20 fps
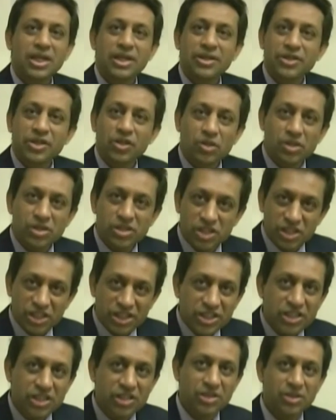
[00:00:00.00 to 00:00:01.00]
নিকোলাস
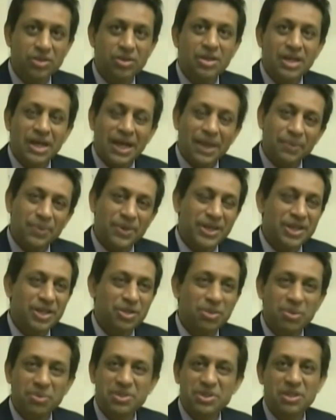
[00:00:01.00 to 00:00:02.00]
চার্জেনেও আমরা
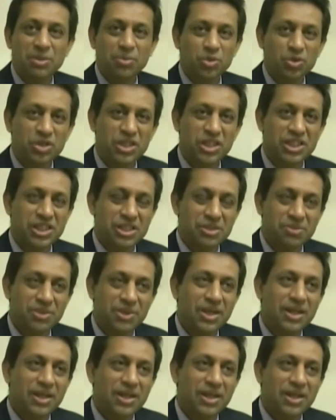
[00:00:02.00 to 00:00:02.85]
এইভাবে সাপোর্ট দেওয়া যাইবা